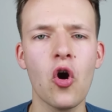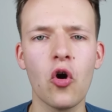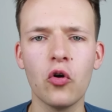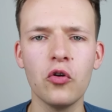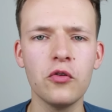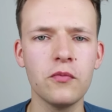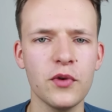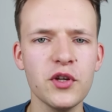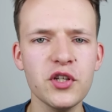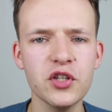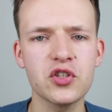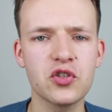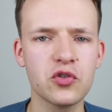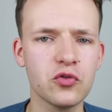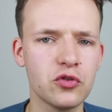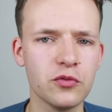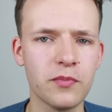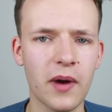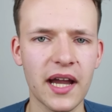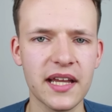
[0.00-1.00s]
und möchtest
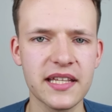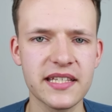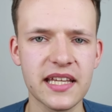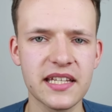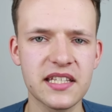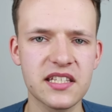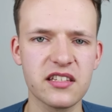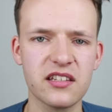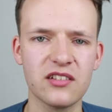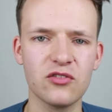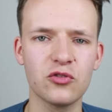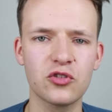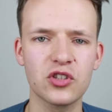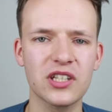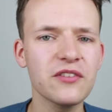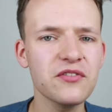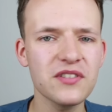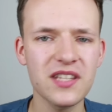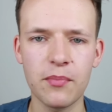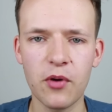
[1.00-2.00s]
YouTube einsetzen und
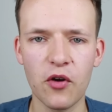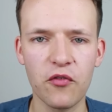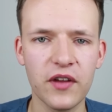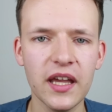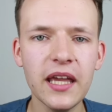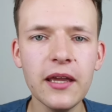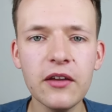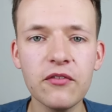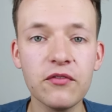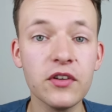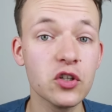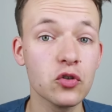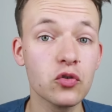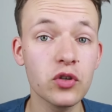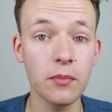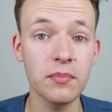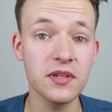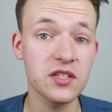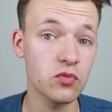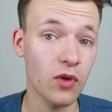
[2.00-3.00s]
triffst aber auf Gegenwind
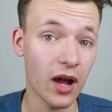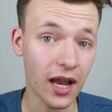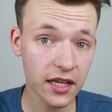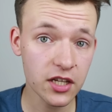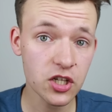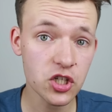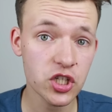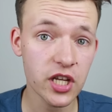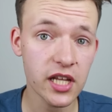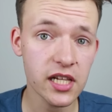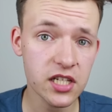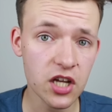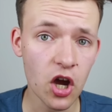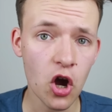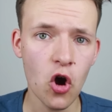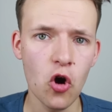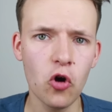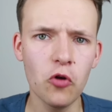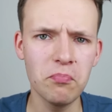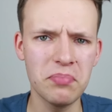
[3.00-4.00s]
oder bist du Angestellter
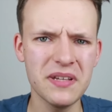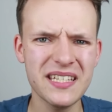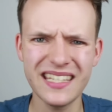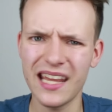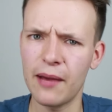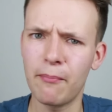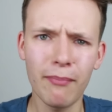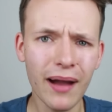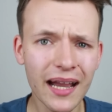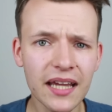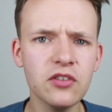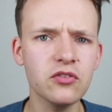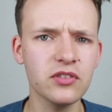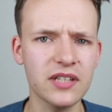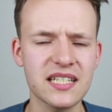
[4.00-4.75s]
und bist der Meinung,